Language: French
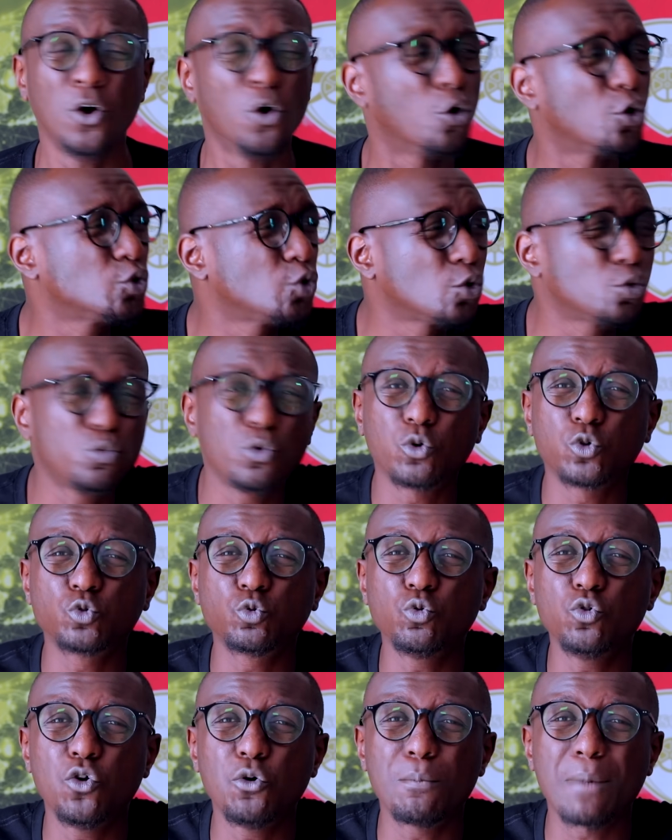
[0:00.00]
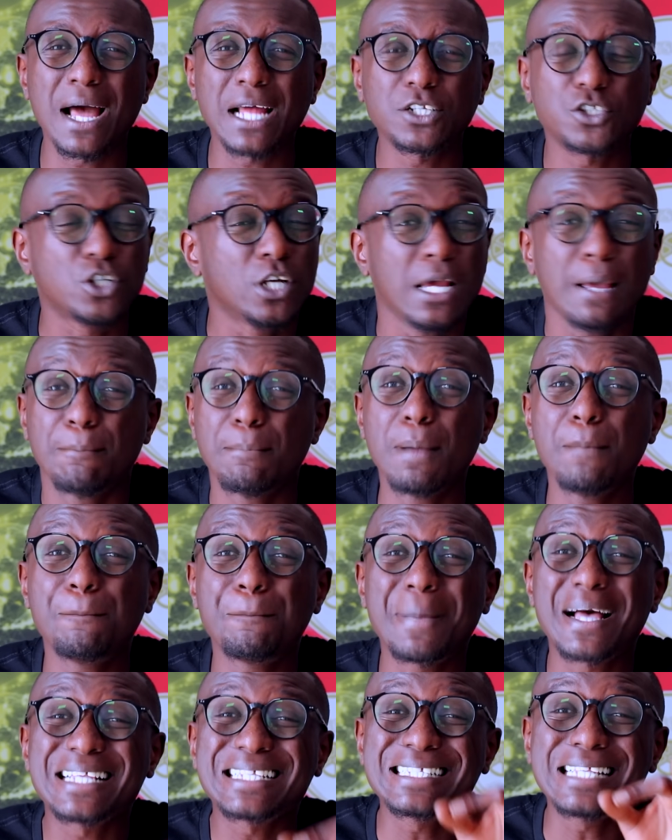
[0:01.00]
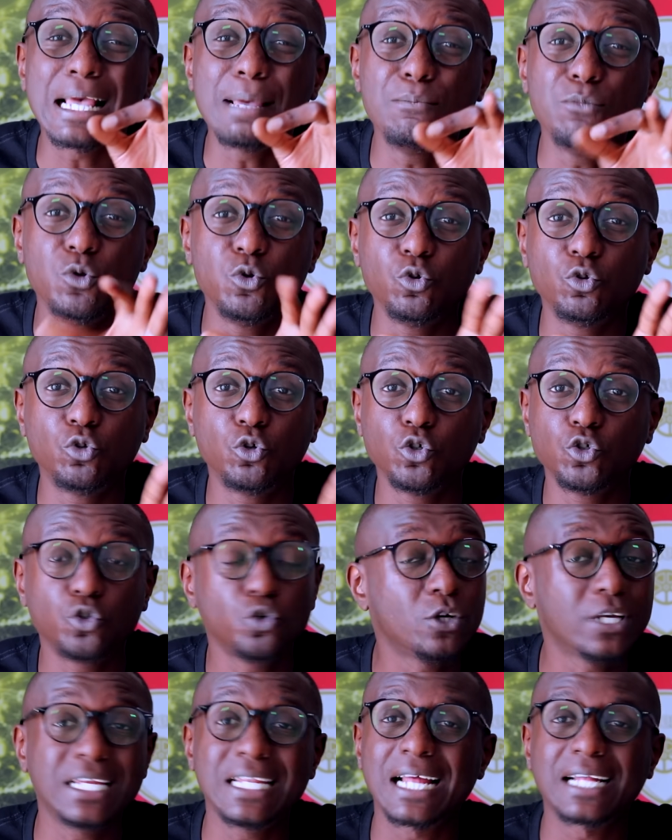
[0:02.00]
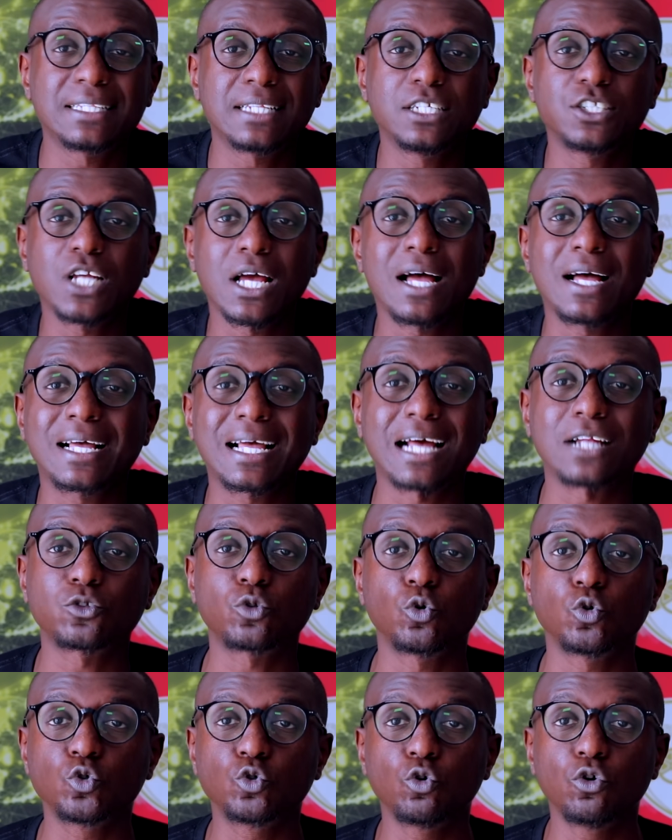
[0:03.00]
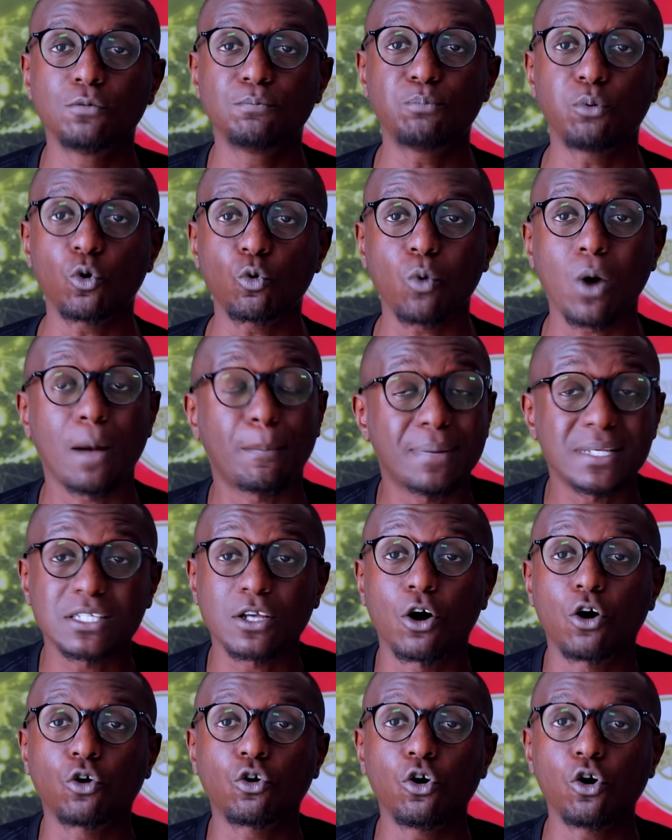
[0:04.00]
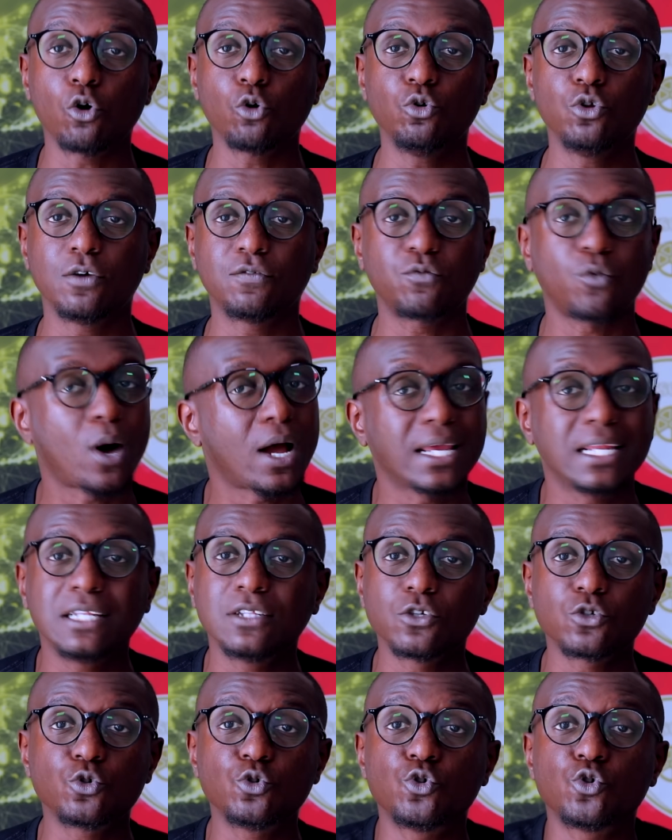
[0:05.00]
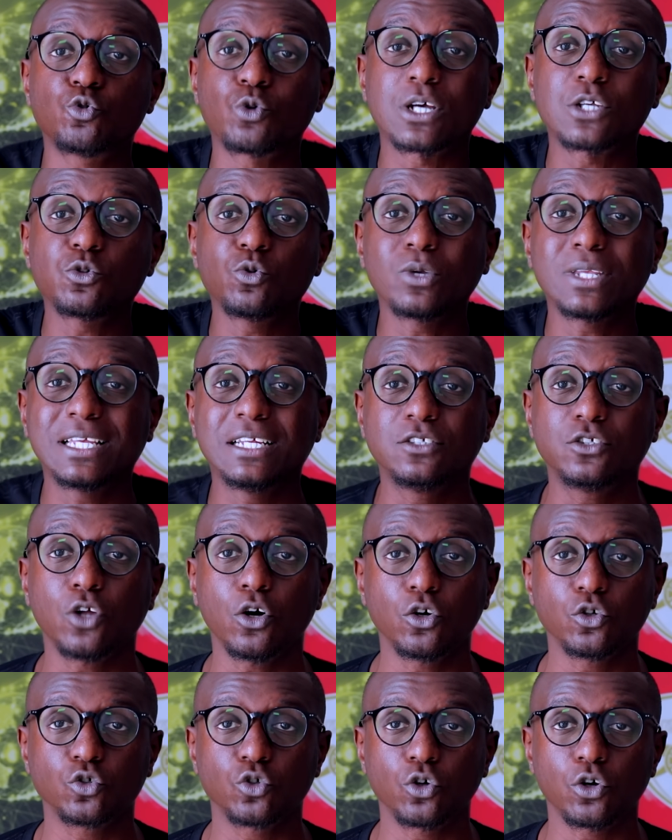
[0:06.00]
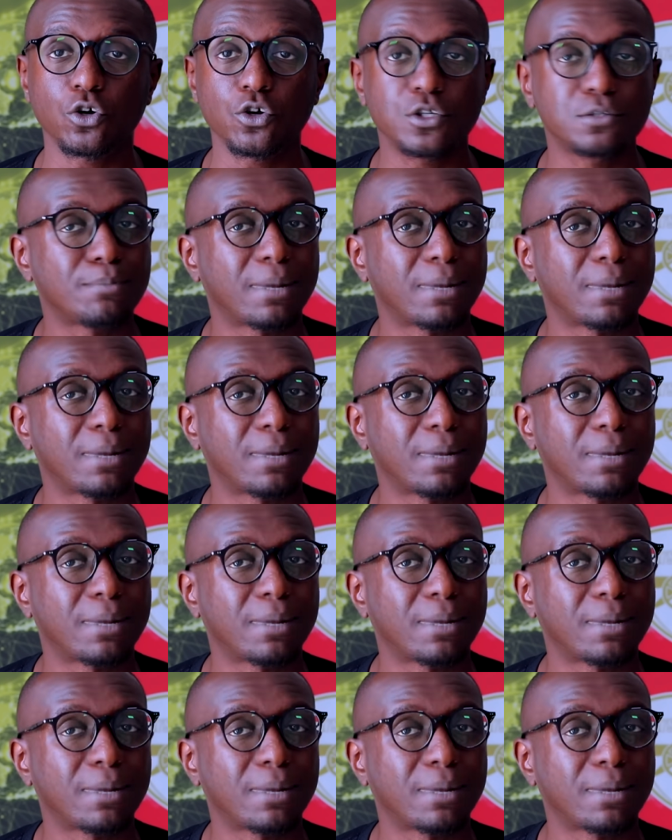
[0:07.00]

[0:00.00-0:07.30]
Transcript: Aujourd'hui, on joue le match. Même pas cinq minutes de jeu, il a déjà un carton jaune. Pourquoi? Parce qu'encore une fois, il est dans une situation qui est dangereuse.